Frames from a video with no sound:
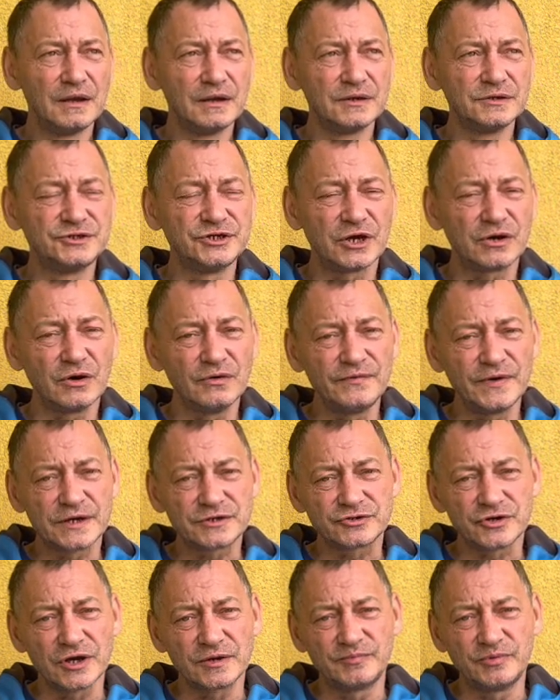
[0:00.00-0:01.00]
Gdziekolwiek
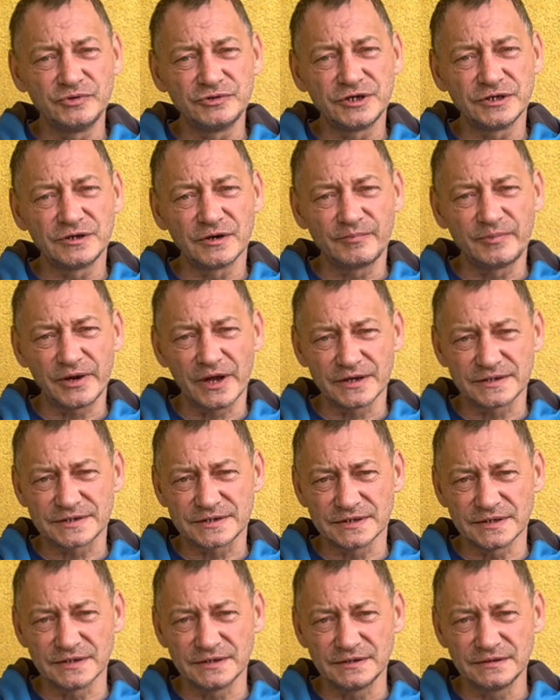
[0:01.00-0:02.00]
człowiek pójdzie do
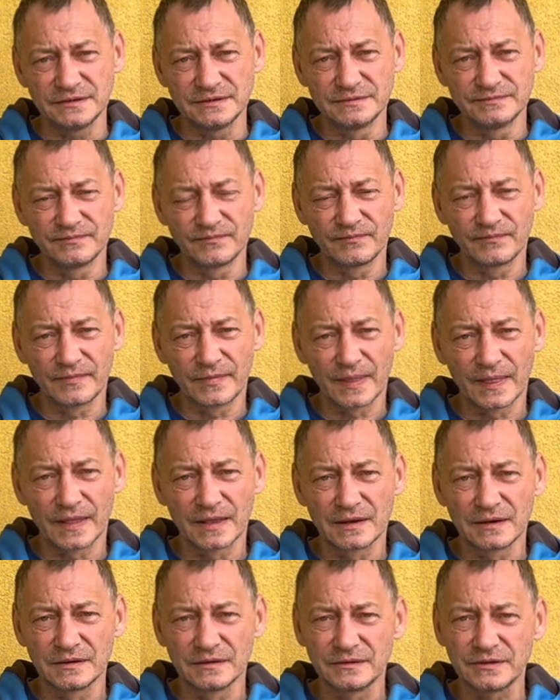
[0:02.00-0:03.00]
pracy,
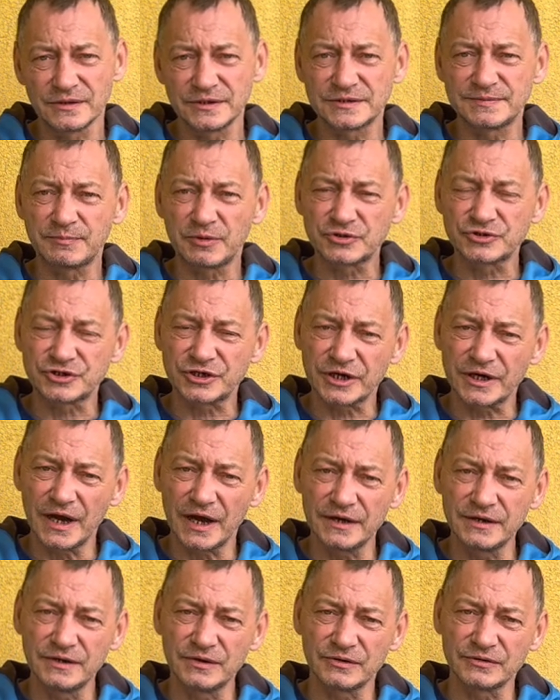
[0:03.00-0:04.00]
to jest
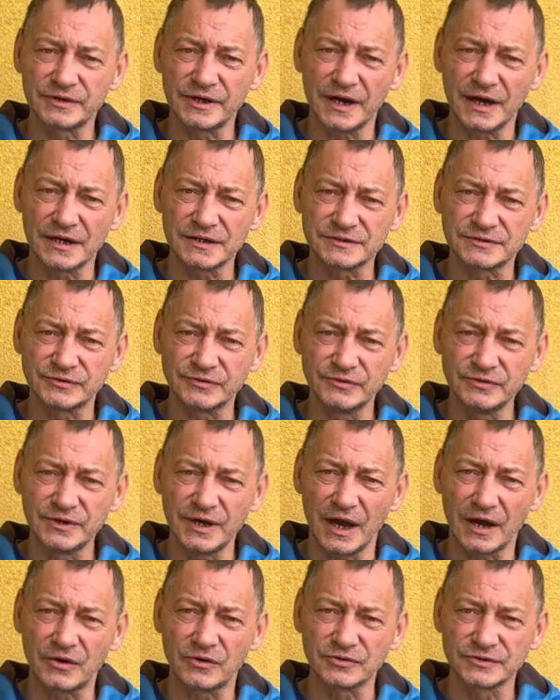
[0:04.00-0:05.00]
postrzegany od razu
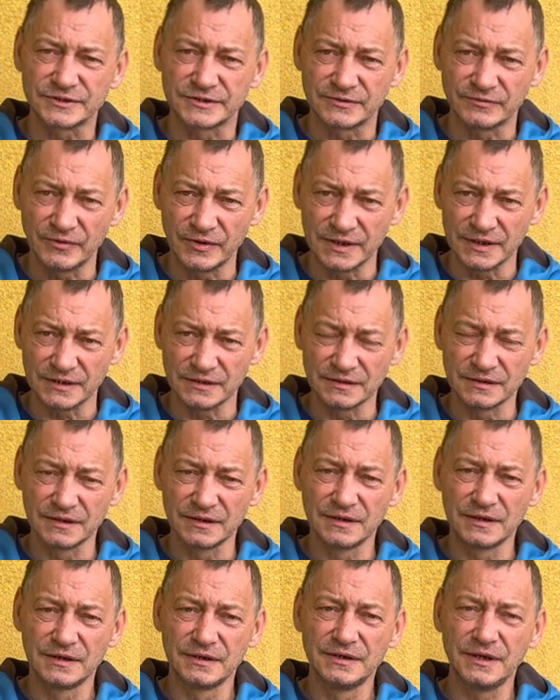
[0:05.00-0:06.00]
jako zły,
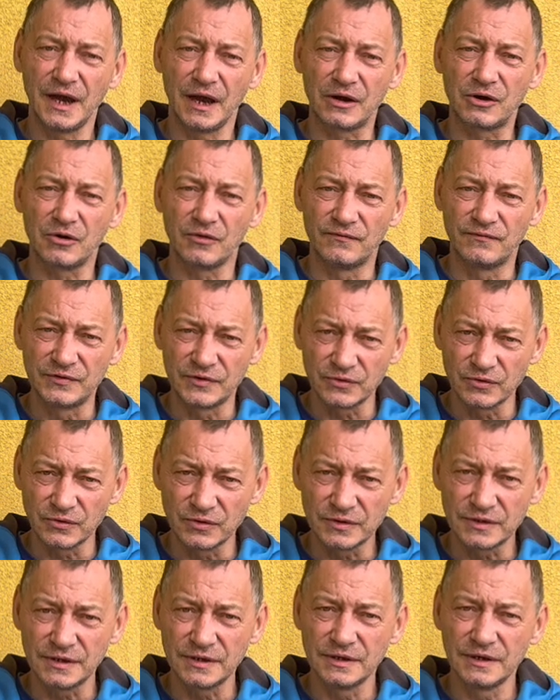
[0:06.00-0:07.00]
jako
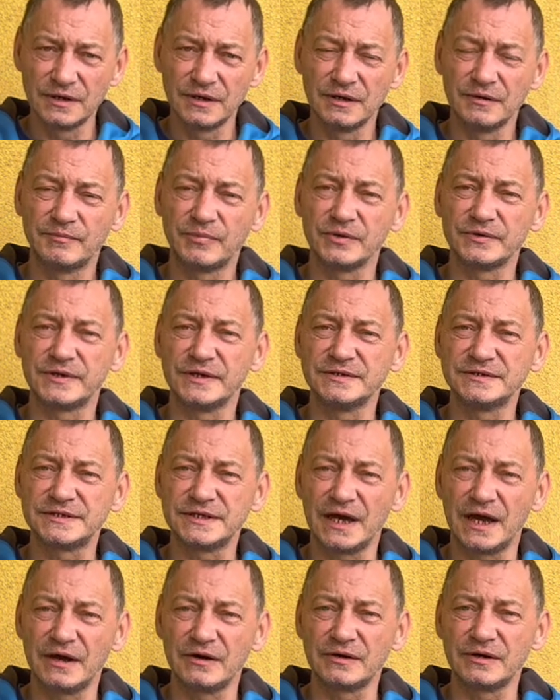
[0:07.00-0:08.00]
wróg,
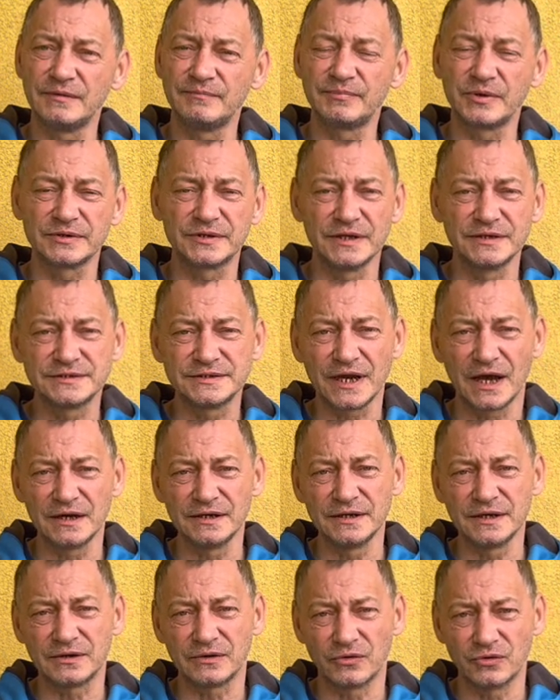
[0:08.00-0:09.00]
potencjal,
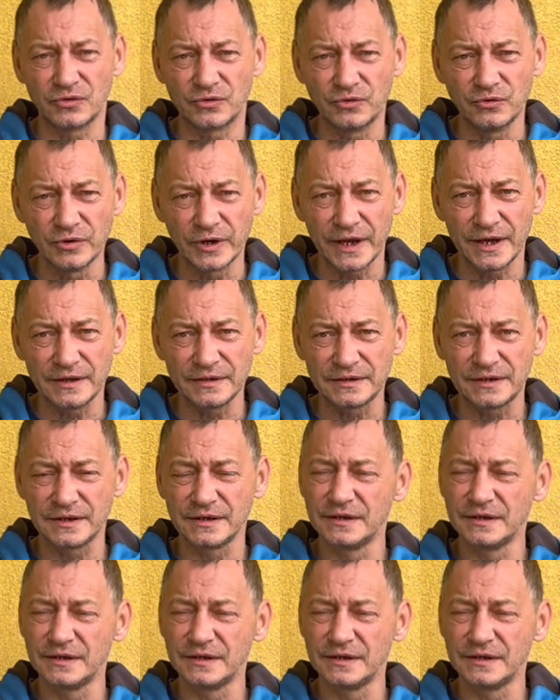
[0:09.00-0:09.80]
potencjalny konkurent.